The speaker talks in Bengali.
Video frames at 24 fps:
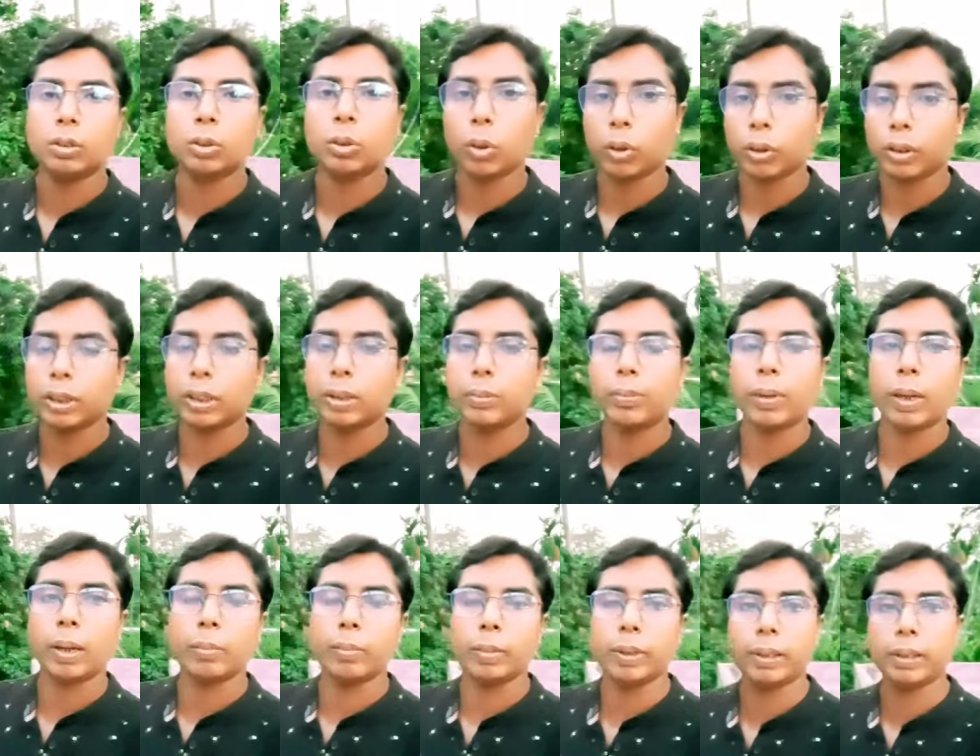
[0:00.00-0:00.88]

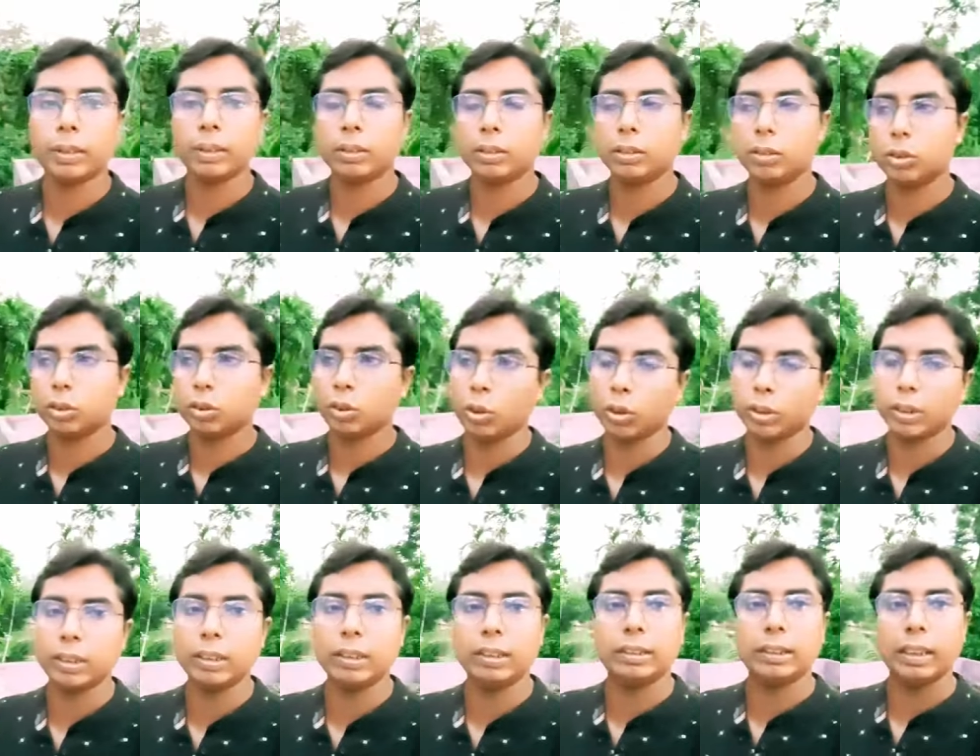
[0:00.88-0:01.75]
সঠিকভাবে
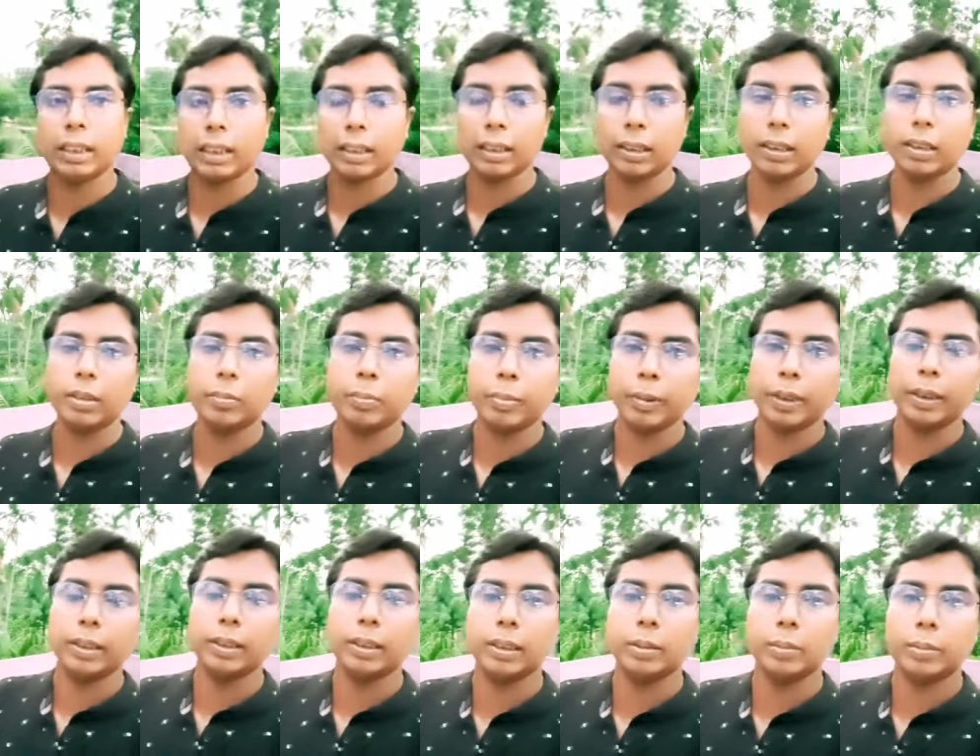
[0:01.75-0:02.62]
সঠিক জায়গায়
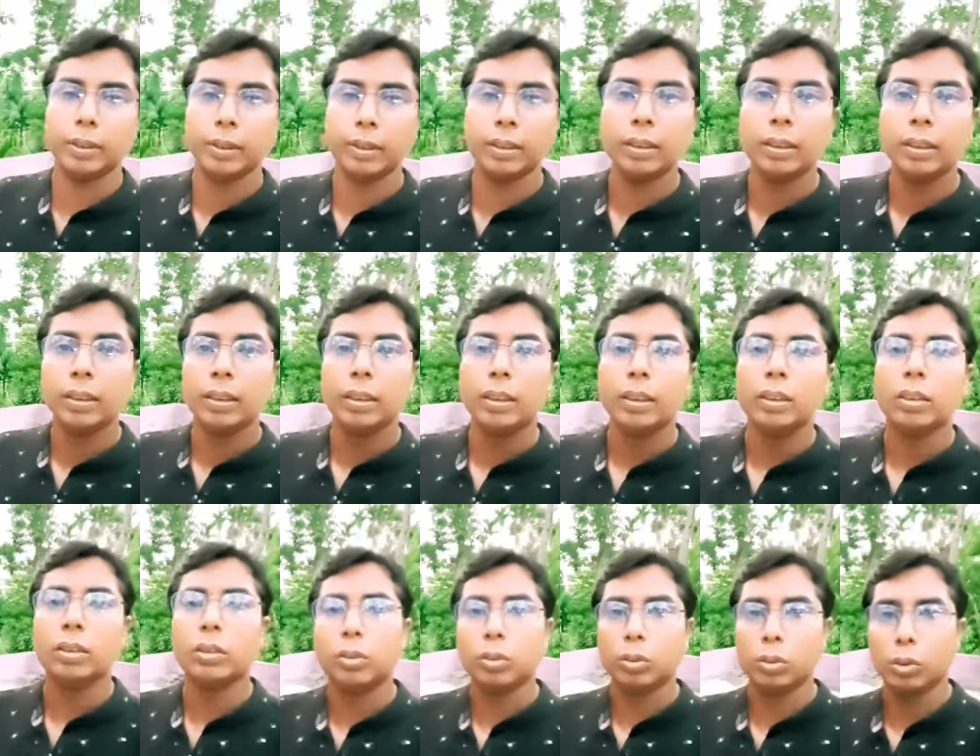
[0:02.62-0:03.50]
পেয়ে যাবেন
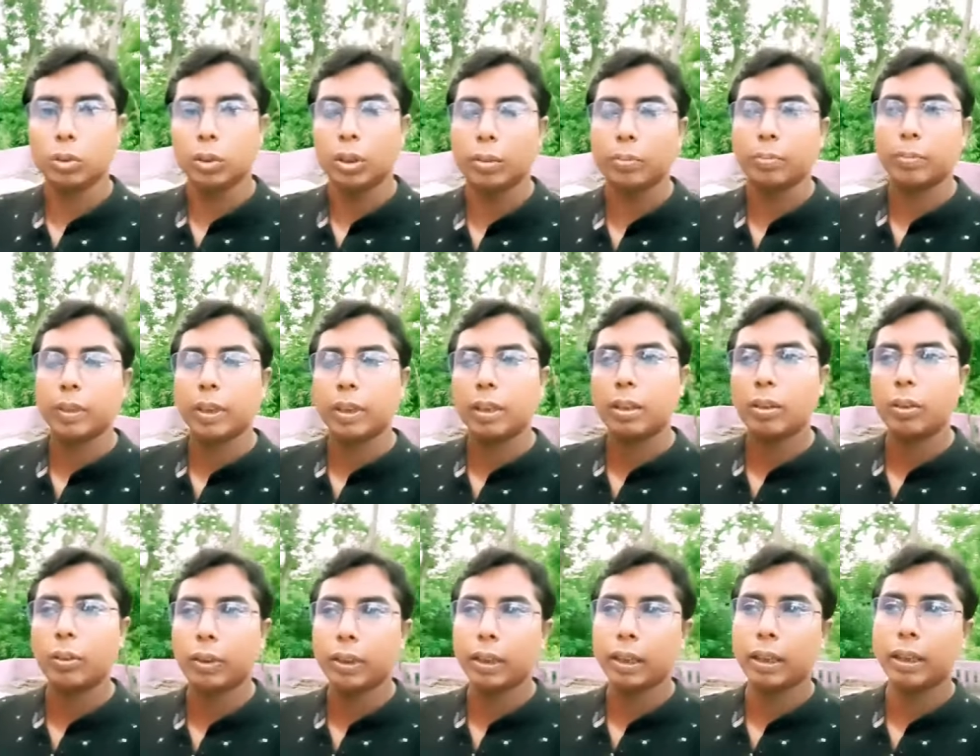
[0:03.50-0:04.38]
তো আপনারা
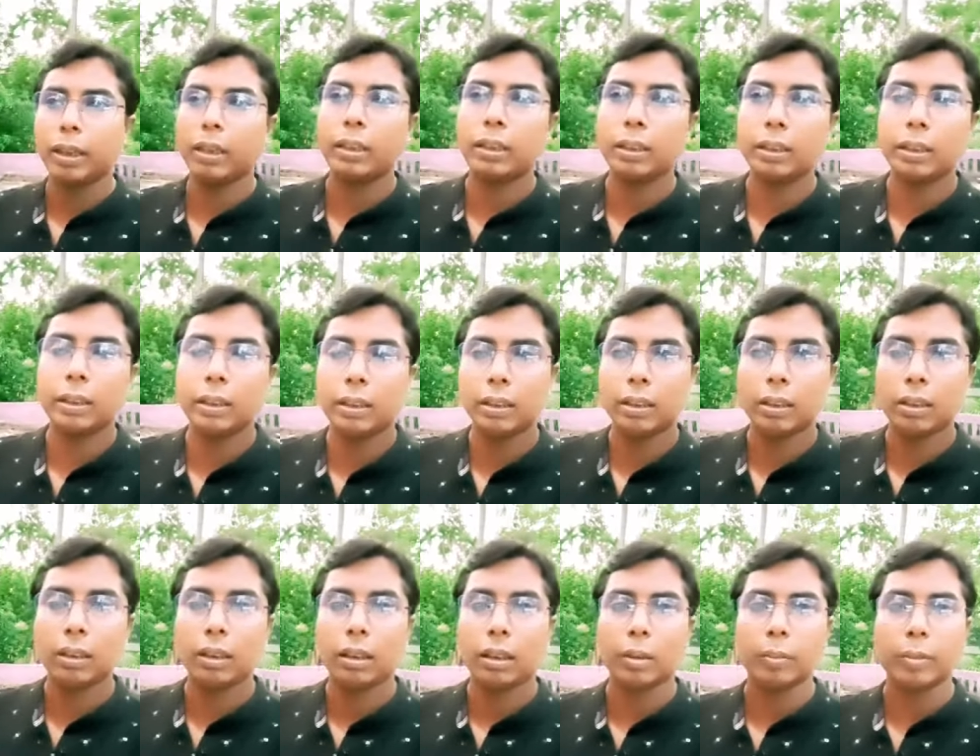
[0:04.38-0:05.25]
অনেকেই
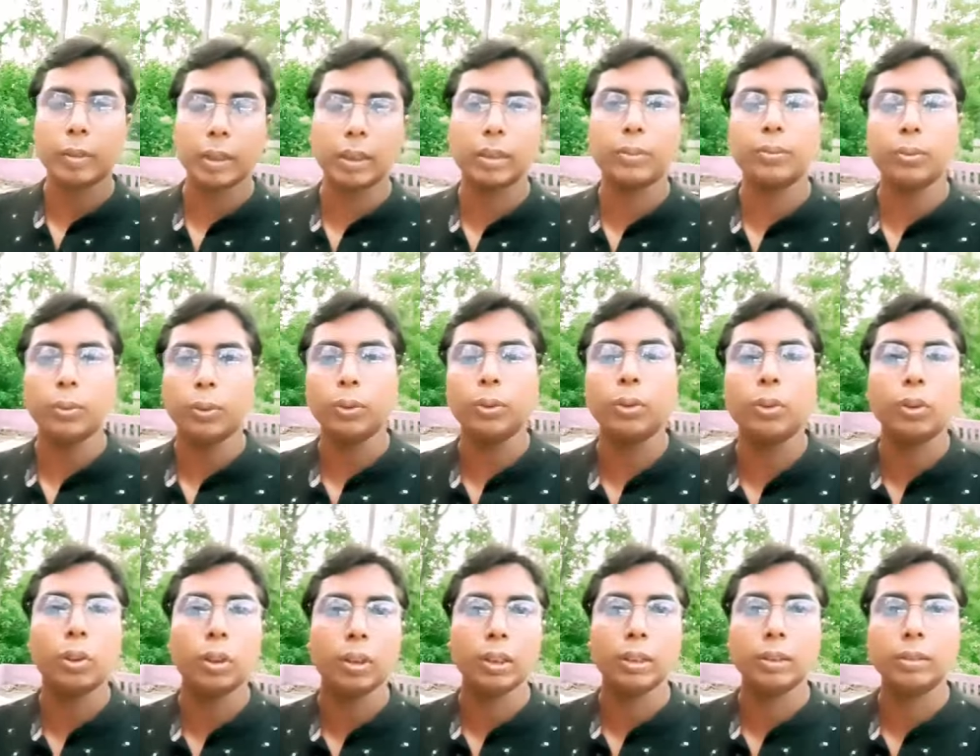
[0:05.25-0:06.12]
আমাকে ফোন
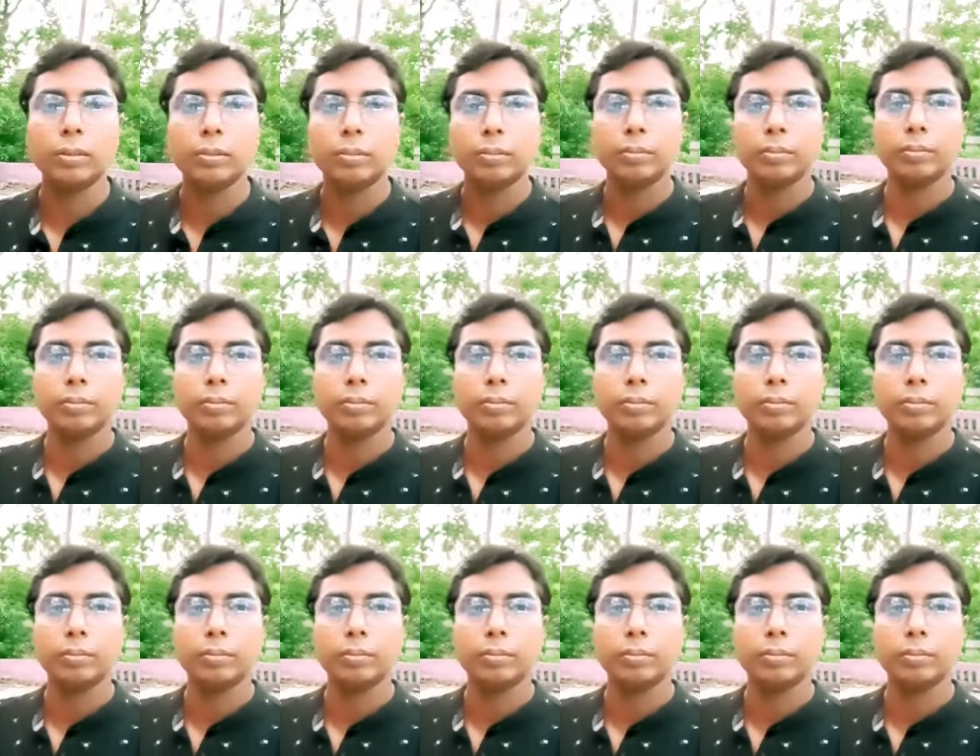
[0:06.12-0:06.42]
করেন